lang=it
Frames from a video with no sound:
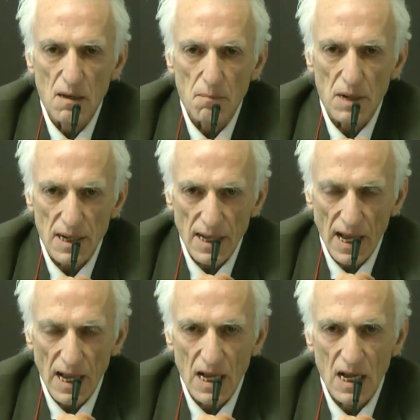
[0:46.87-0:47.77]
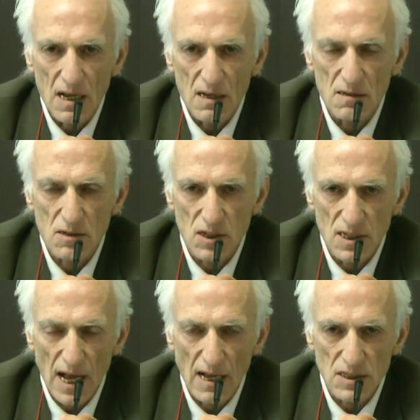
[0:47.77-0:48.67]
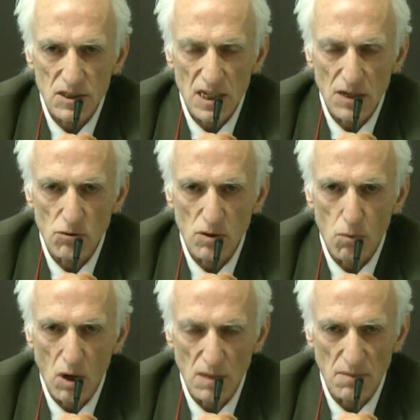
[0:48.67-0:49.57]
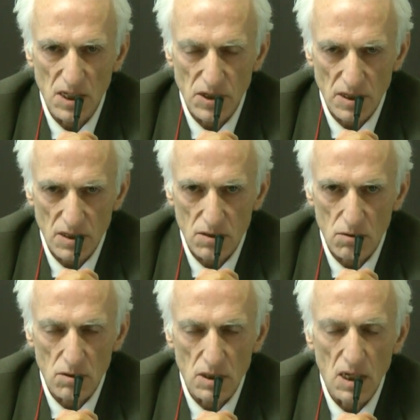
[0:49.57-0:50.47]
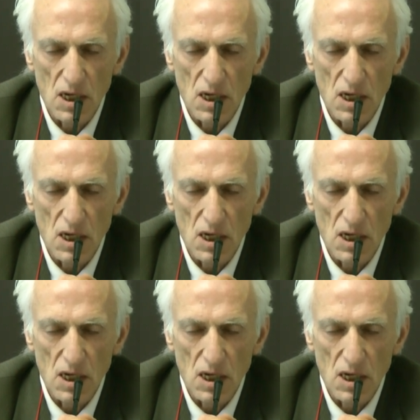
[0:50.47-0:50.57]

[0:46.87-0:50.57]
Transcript: perché si dà segno di buona amministrazione.